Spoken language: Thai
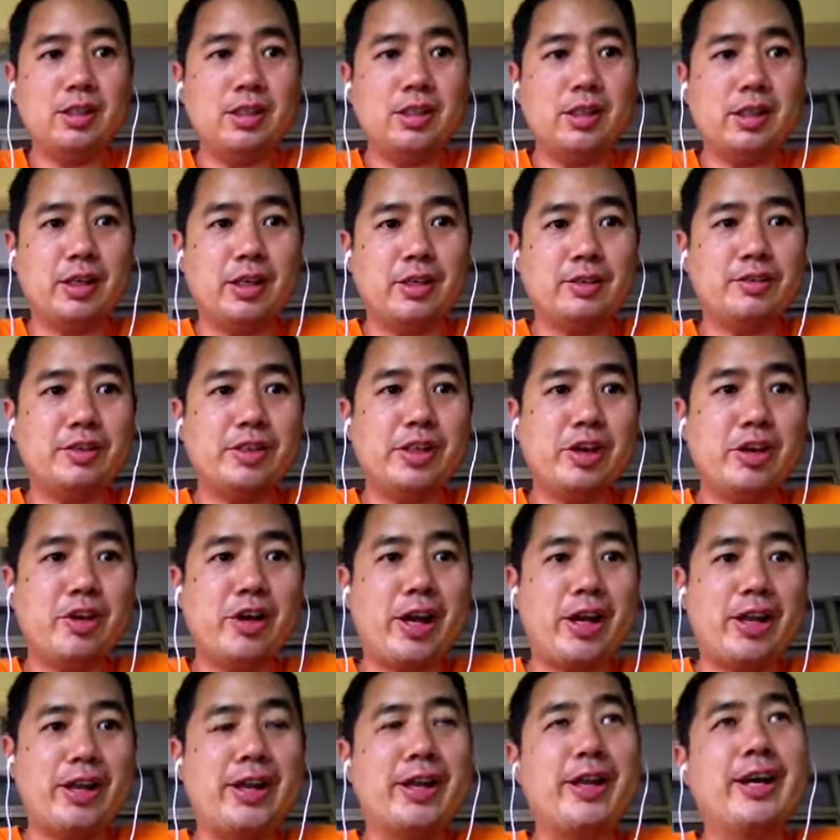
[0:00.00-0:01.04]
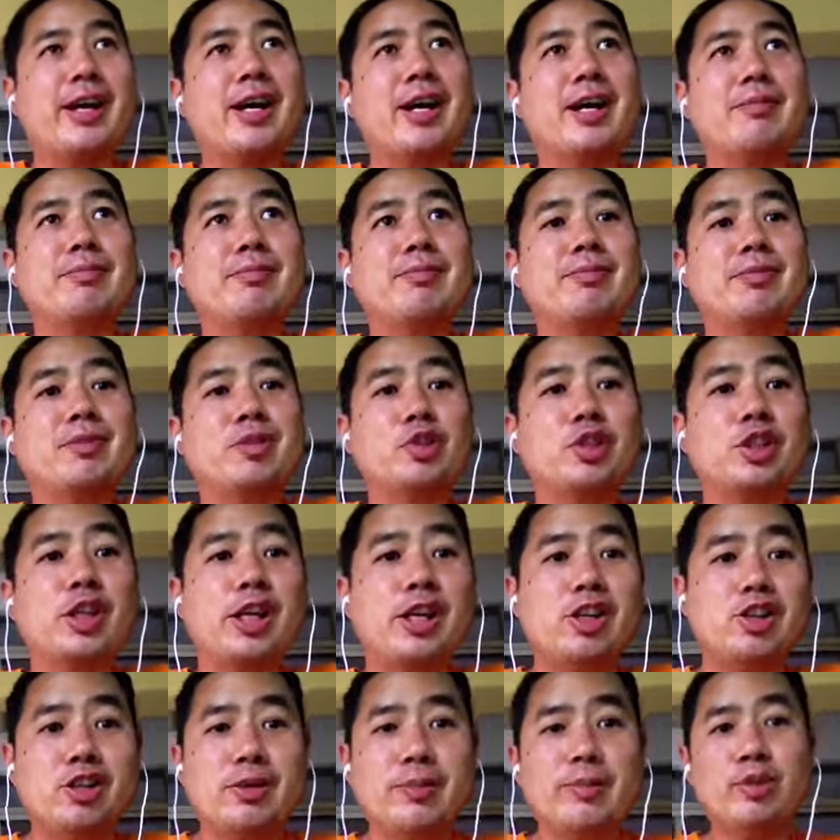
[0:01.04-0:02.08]
เดอะซีเกรตนะครับ รู้เค
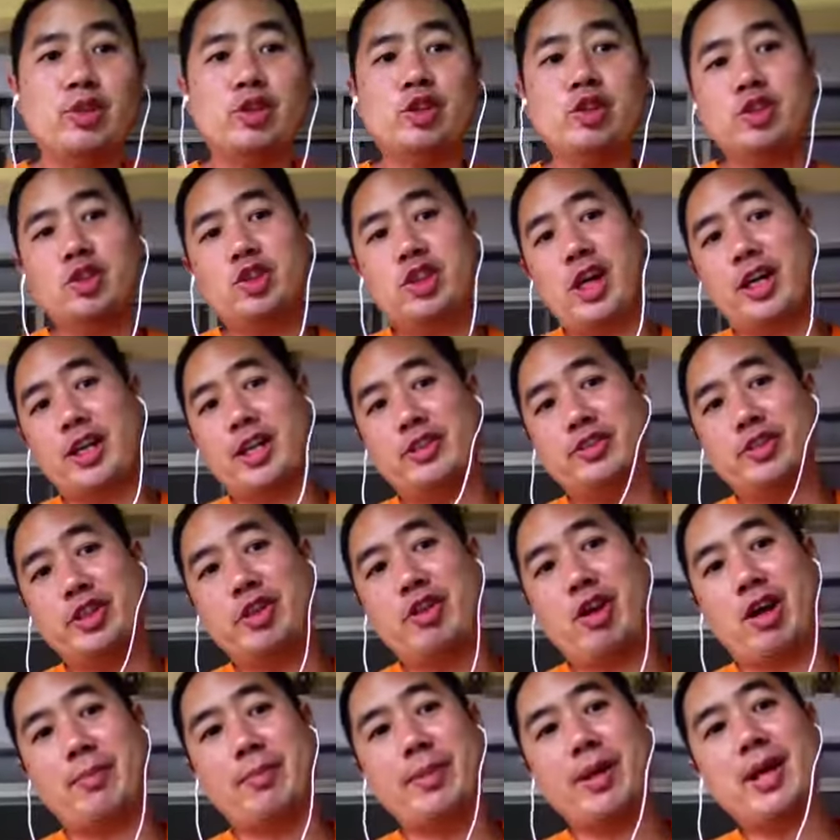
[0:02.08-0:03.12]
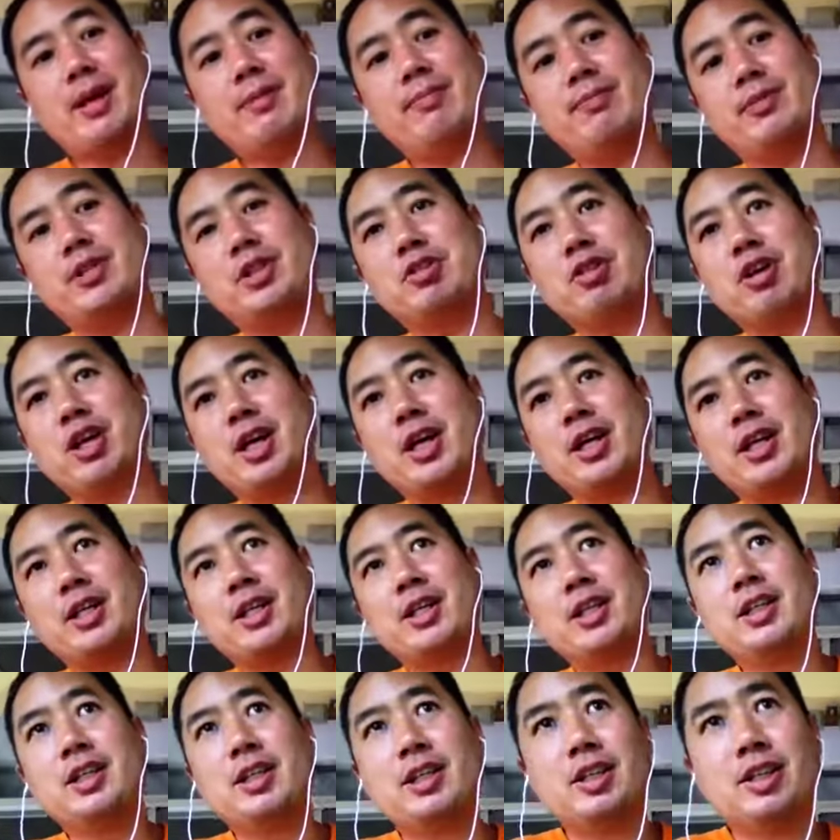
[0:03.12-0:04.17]
ยได้ยังรู้รู้จักเดอะซีเกรตไหมครับหรือว่า
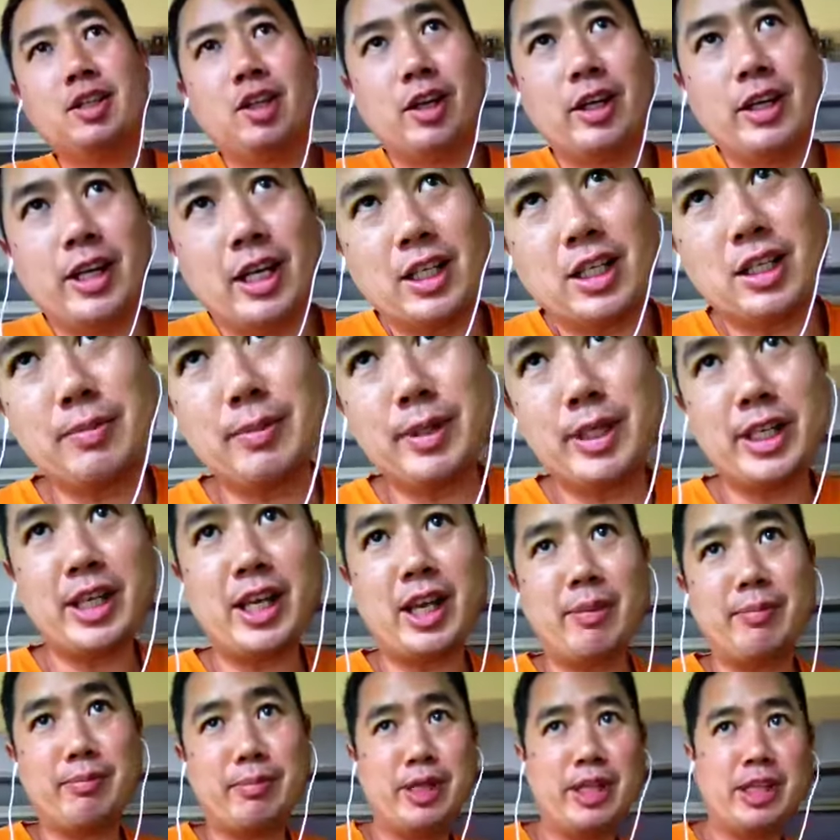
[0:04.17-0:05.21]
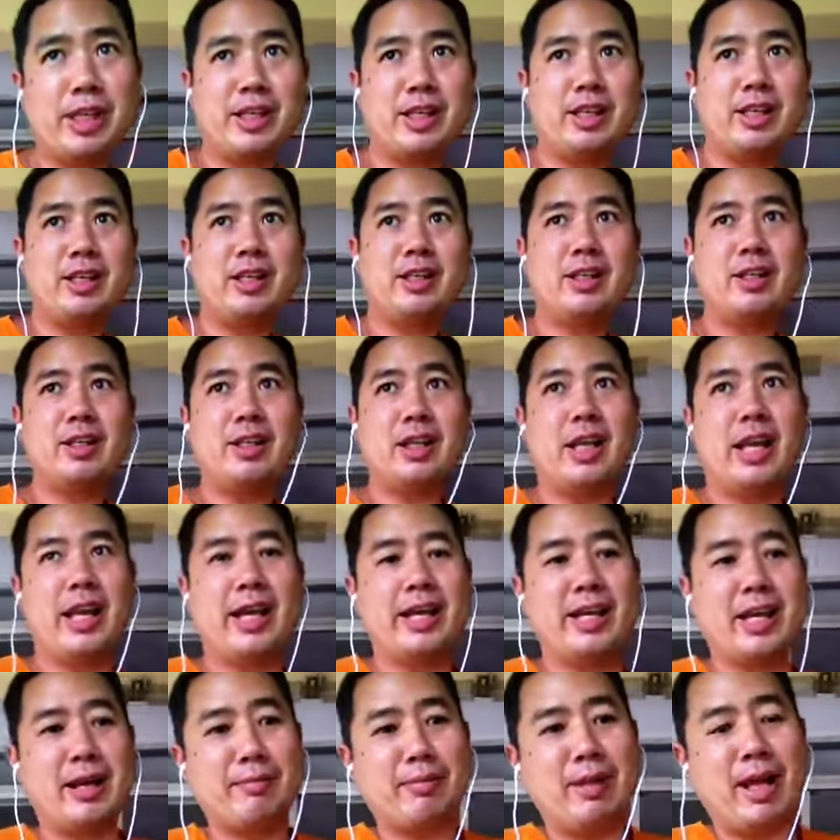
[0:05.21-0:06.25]
ตอนนี้อาจจะมีเข็มทิศอะไร
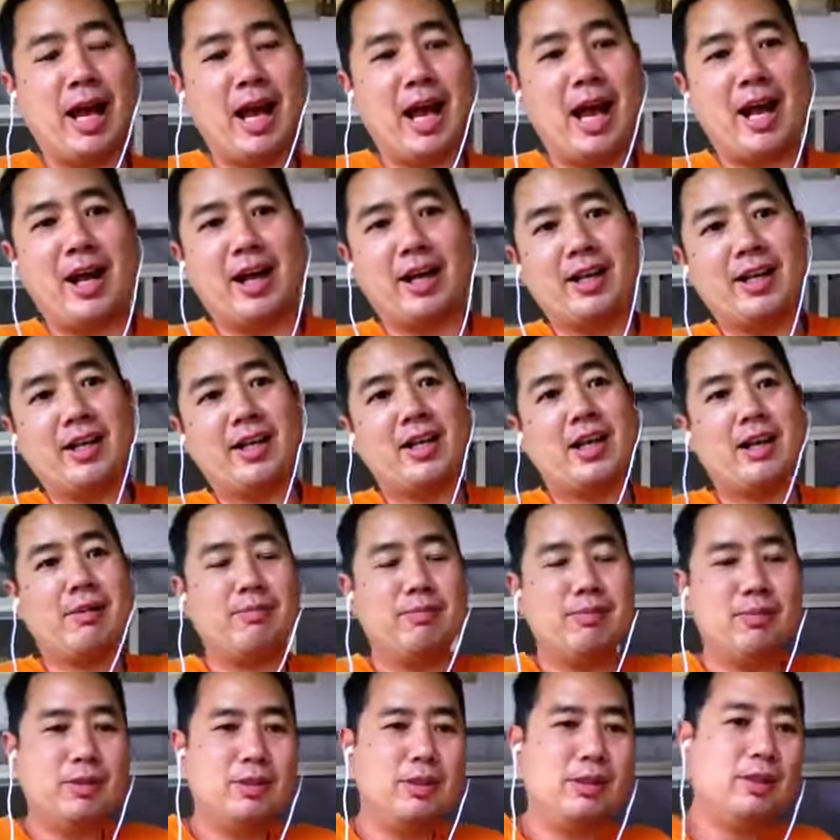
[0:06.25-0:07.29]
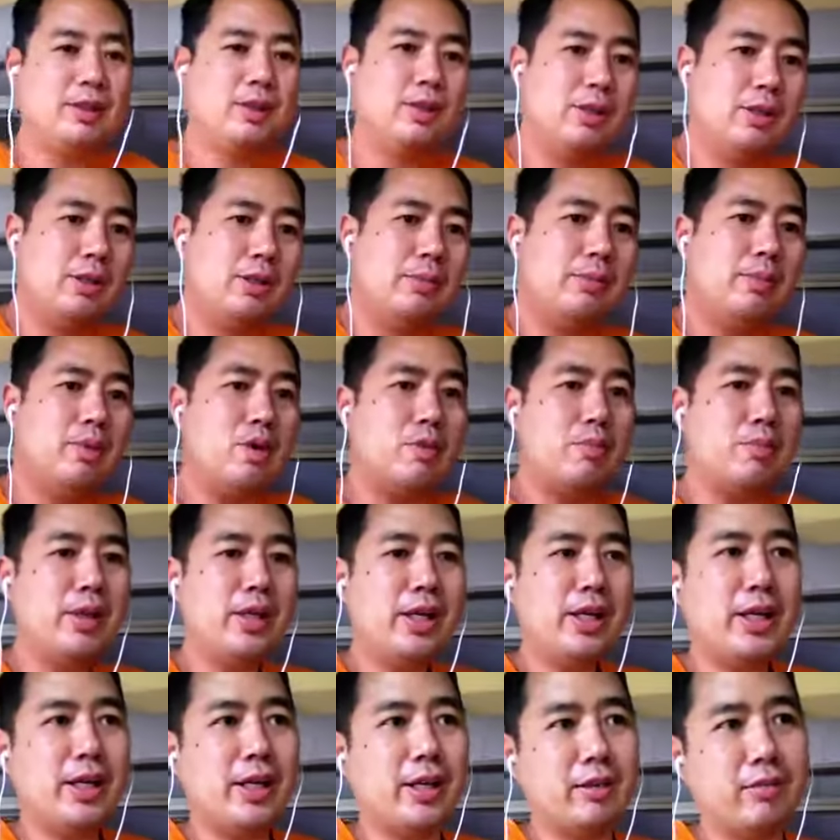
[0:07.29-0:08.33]
นำทางนะครับ ผม
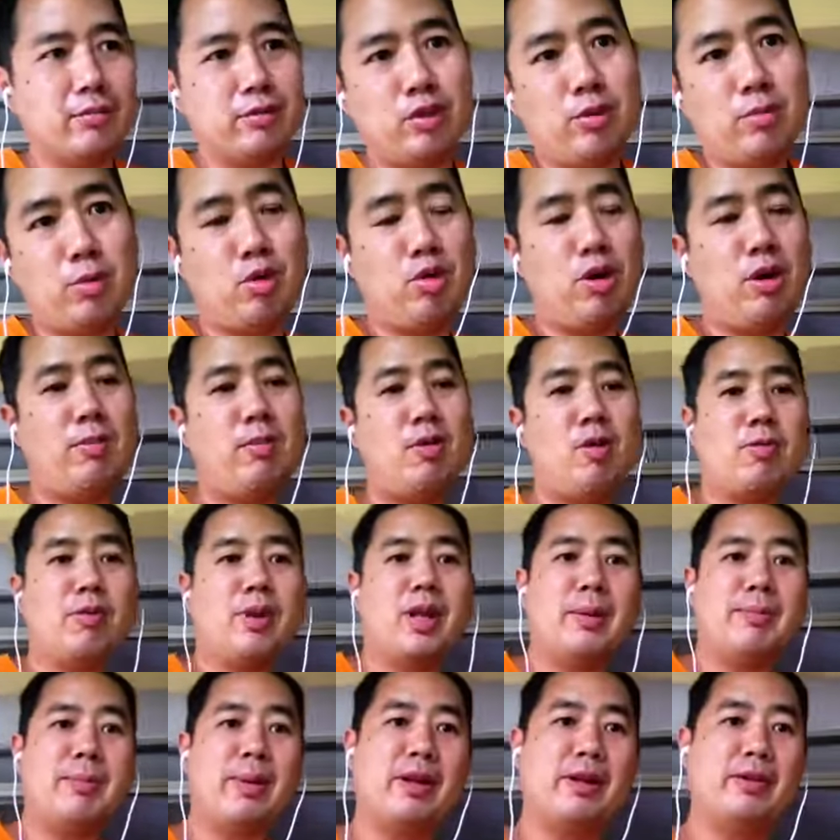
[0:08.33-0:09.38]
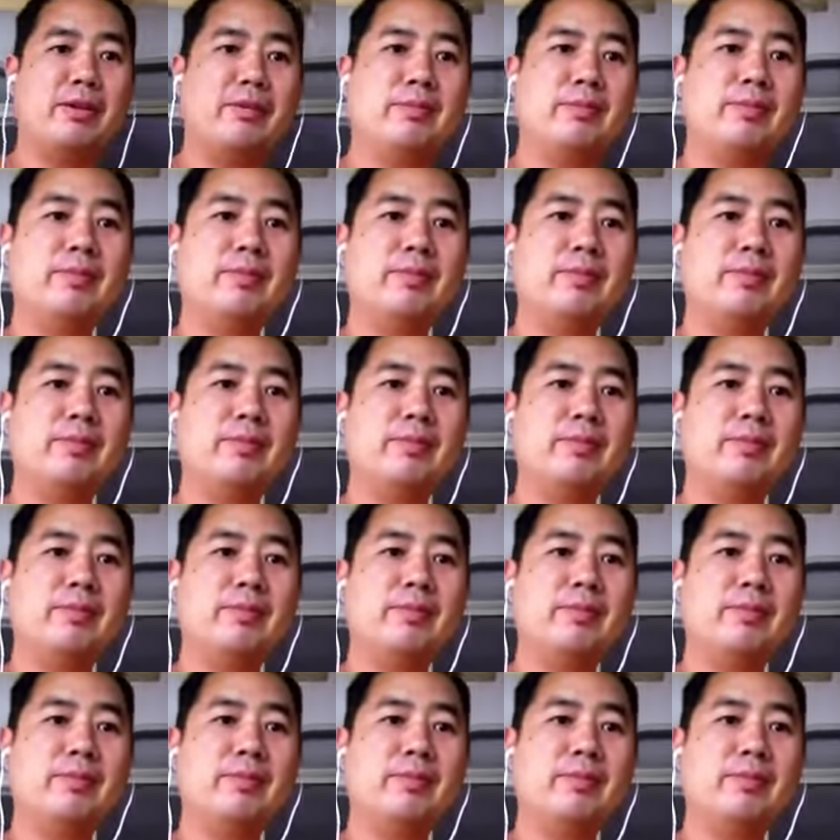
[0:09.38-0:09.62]
เนี่ยต้องบอกว่าผมเนี่ยเป็น